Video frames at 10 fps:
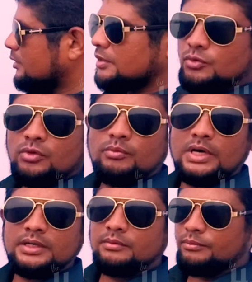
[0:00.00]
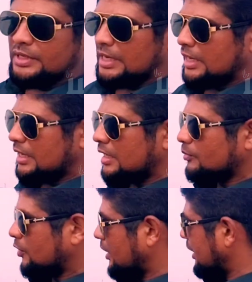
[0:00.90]
இந்த கூவம் ஆறு மிக அழகான
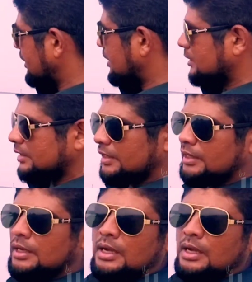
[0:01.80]
முறையில் இந்த இடத்துல